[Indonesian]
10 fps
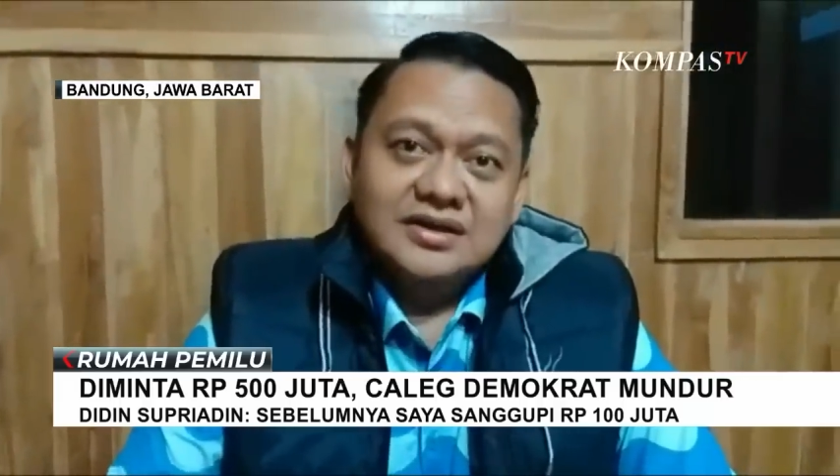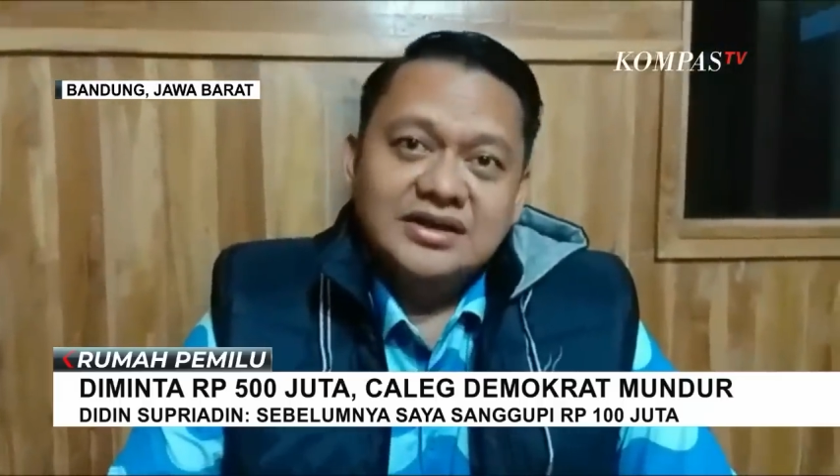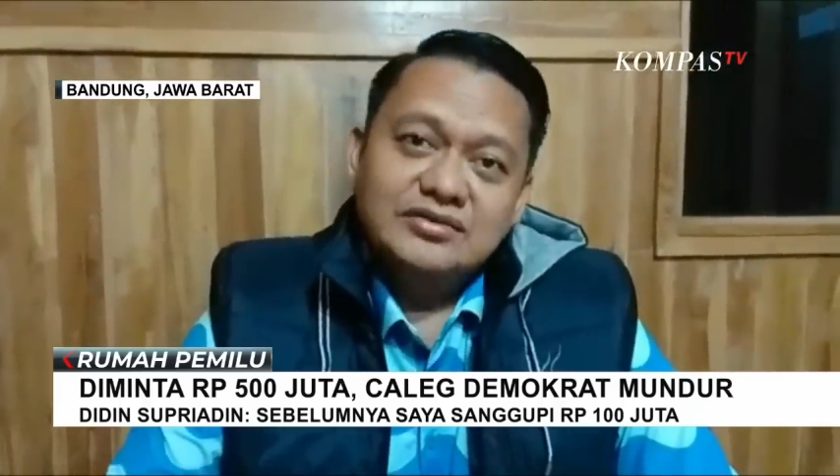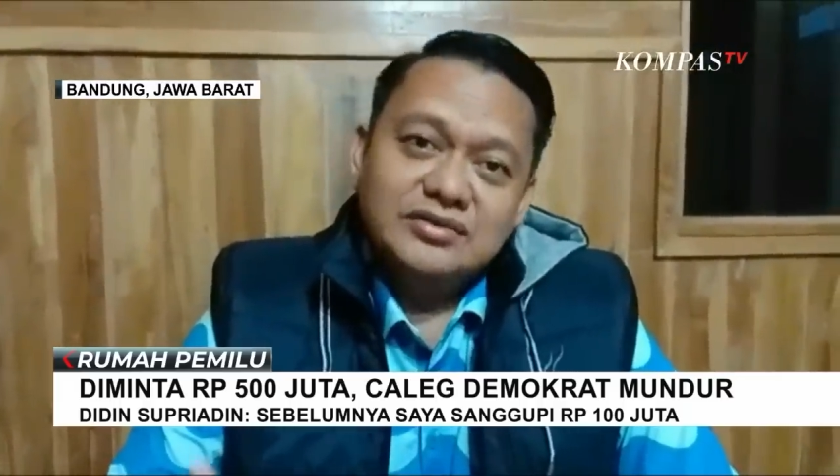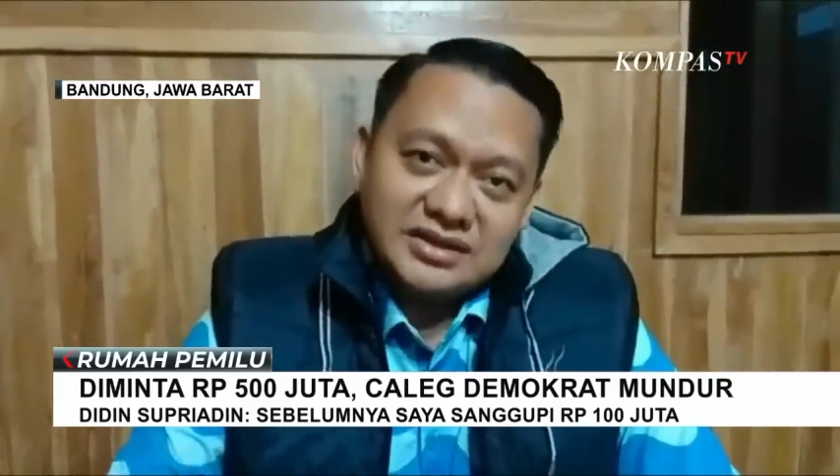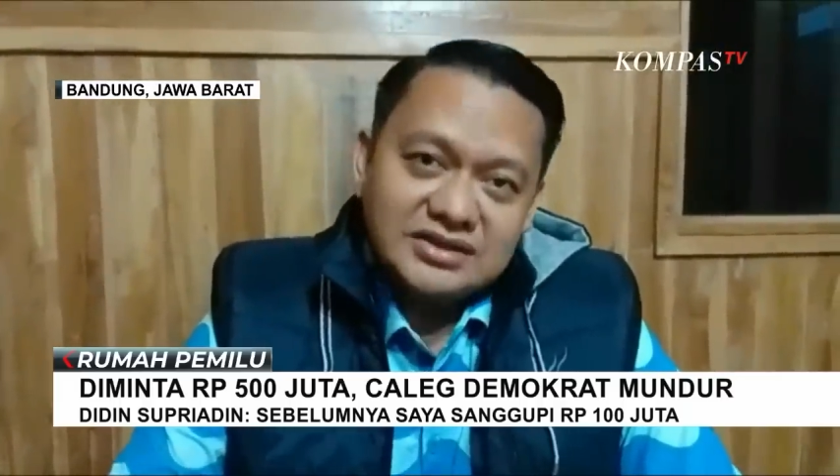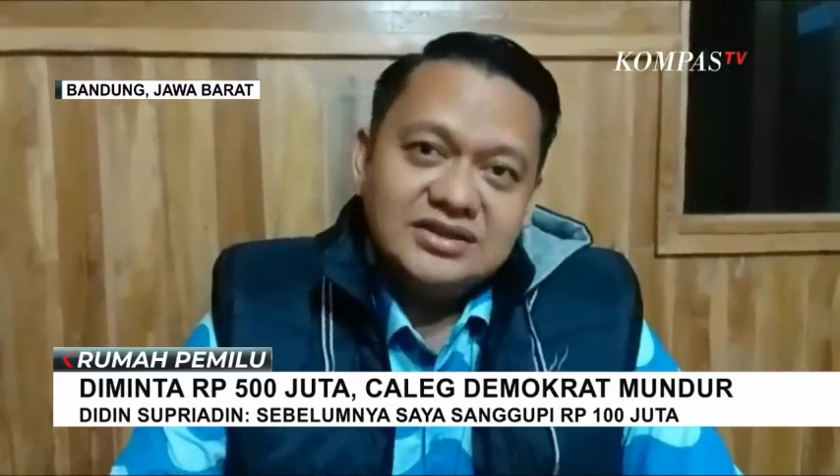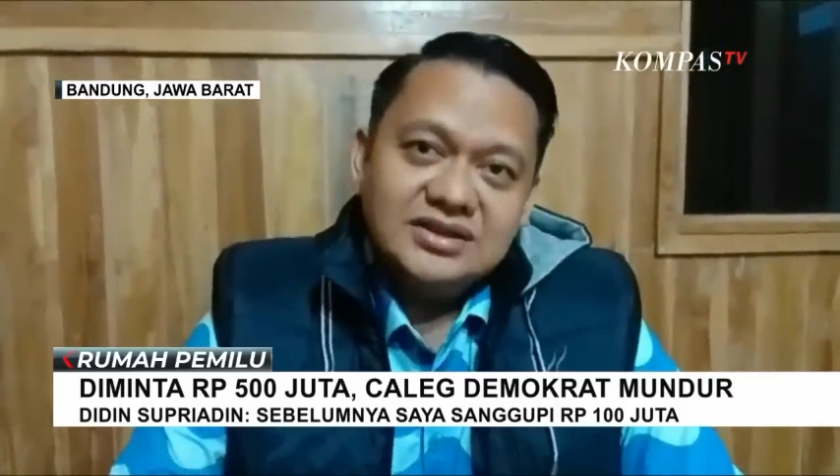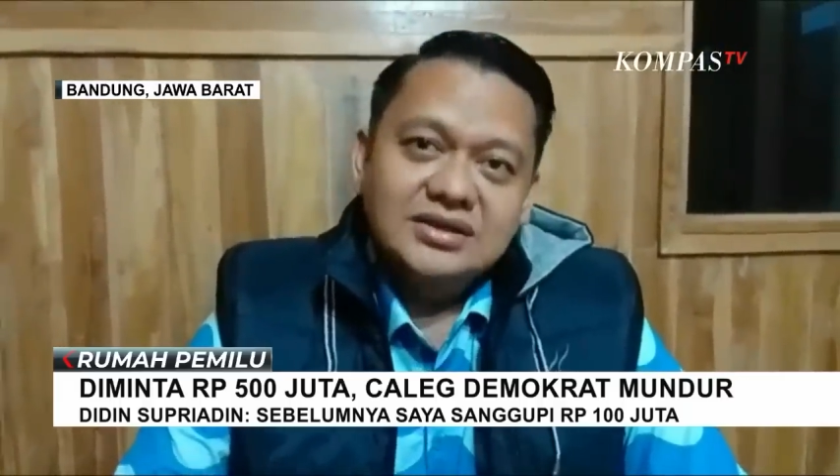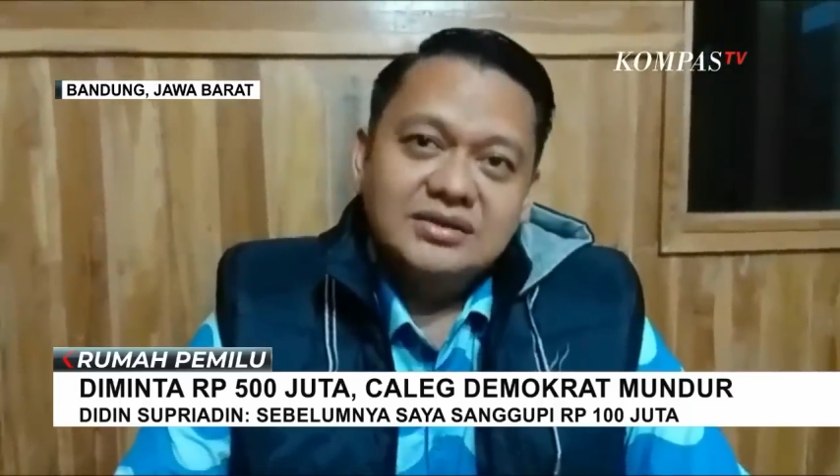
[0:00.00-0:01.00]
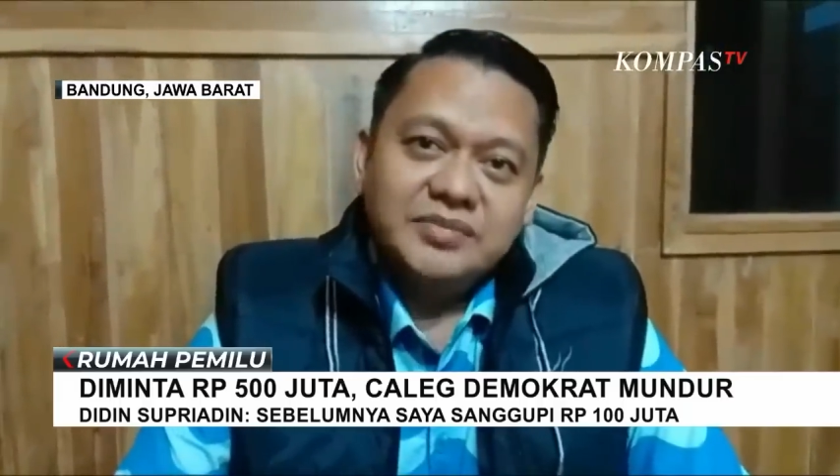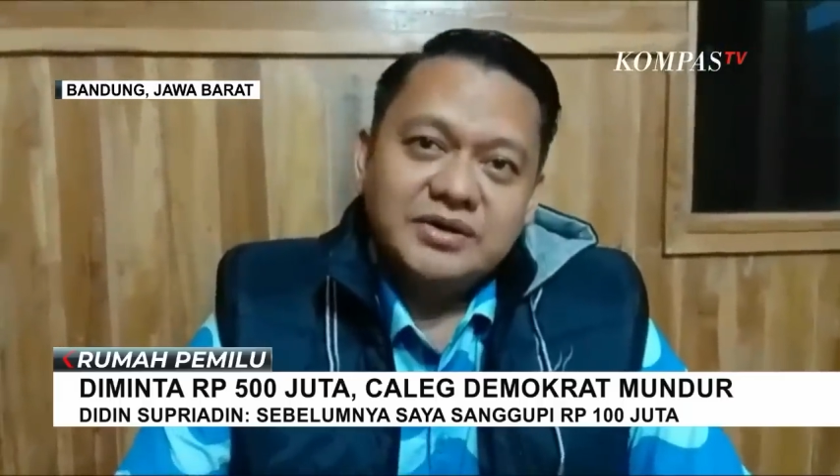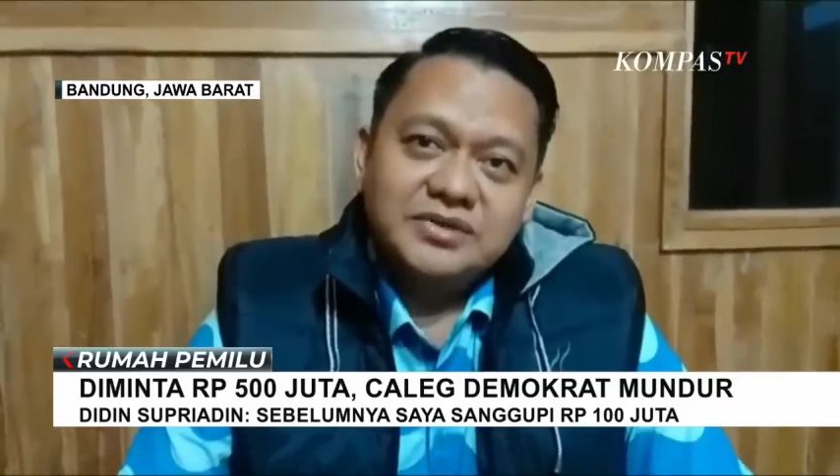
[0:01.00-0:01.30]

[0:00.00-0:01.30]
itu nanti di 14